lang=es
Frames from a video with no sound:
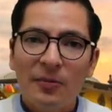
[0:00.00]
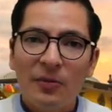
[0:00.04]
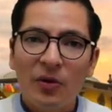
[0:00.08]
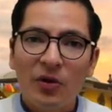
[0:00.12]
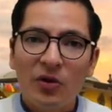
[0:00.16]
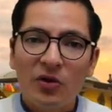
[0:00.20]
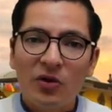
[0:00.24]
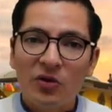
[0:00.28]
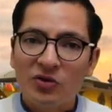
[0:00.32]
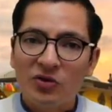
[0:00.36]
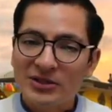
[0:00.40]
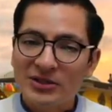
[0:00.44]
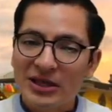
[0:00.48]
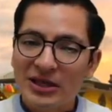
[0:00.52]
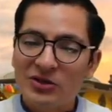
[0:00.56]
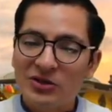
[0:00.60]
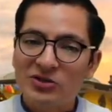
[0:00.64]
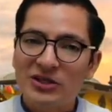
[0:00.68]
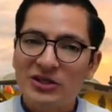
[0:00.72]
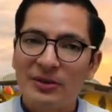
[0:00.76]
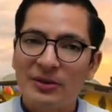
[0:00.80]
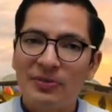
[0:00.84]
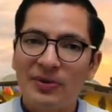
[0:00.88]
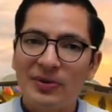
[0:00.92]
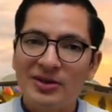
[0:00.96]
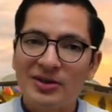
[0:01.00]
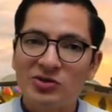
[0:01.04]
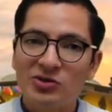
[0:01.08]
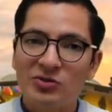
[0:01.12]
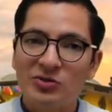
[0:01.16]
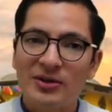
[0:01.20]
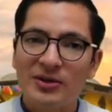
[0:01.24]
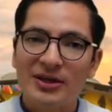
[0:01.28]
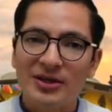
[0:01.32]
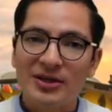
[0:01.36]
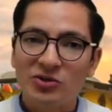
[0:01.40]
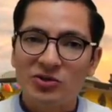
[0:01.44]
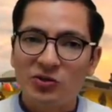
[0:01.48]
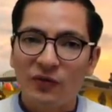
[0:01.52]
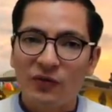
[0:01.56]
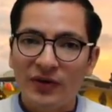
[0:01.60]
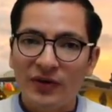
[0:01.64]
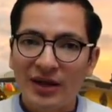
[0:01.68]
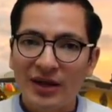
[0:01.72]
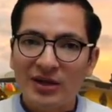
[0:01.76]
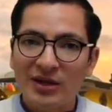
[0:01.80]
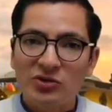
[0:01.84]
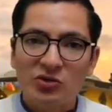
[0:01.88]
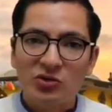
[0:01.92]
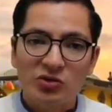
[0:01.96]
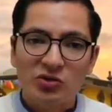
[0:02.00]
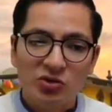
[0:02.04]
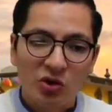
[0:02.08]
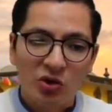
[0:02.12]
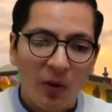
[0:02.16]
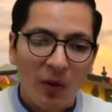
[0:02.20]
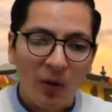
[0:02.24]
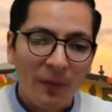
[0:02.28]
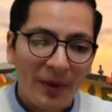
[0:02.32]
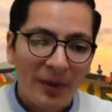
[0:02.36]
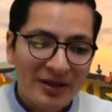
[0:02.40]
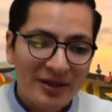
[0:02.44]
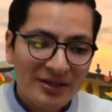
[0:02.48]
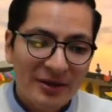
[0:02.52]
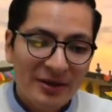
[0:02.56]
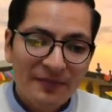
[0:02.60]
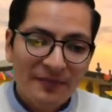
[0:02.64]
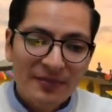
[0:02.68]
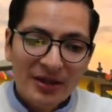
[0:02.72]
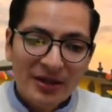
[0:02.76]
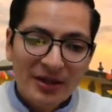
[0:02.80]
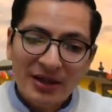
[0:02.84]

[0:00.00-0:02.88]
por los daños que puedan sufrir sus tropas.